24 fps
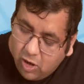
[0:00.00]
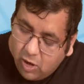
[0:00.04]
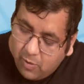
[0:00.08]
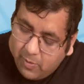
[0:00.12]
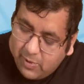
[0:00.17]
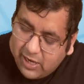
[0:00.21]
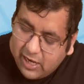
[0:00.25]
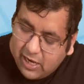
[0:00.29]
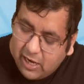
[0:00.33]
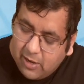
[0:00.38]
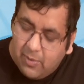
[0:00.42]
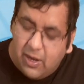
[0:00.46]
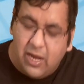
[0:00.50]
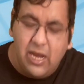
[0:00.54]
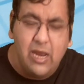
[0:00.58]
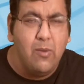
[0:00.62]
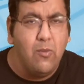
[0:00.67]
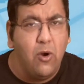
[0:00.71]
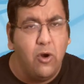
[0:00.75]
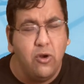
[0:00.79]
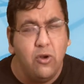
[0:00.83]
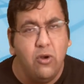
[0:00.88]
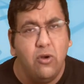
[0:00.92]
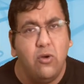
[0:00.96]
और बेटा
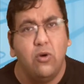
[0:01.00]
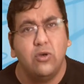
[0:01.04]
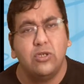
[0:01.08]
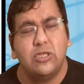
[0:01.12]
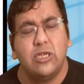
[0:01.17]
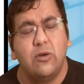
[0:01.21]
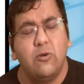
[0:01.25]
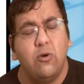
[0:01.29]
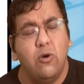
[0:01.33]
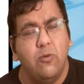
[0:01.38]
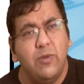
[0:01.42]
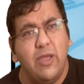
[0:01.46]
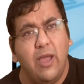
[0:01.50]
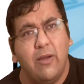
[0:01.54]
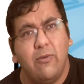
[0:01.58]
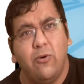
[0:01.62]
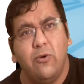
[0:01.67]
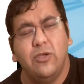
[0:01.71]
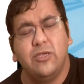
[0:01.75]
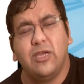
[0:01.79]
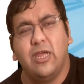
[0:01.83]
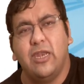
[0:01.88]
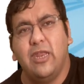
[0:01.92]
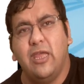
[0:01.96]
रिमेनिंग मॉड्यूल क्वेश्चन को भी आप
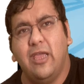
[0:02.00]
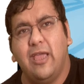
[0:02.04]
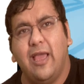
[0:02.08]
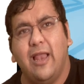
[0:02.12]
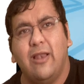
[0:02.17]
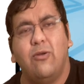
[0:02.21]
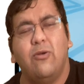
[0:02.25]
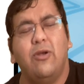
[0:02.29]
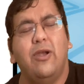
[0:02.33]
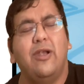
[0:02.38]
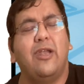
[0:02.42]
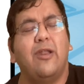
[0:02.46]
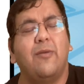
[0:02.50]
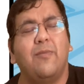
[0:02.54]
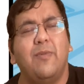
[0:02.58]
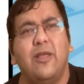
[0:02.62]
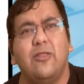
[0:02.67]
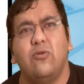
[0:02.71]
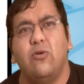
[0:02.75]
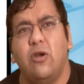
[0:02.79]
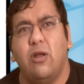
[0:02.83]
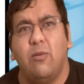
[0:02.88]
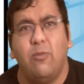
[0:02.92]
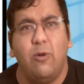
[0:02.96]
कोशिश करेंगे कैलकुलेटर पर
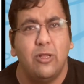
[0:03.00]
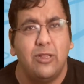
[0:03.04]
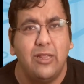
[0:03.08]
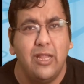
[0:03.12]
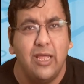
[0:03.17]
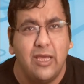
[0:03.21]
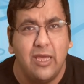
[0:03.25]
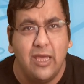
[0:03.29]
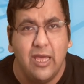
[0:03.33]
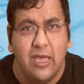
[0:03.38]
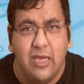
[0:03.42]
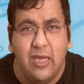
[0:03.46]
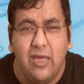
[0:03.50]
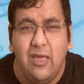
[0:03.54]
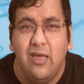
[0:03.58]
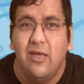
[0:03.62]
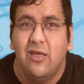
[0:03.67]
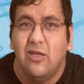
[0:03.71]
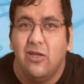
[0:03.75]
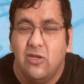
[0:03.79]
थोड़ा बहुत लिख के ही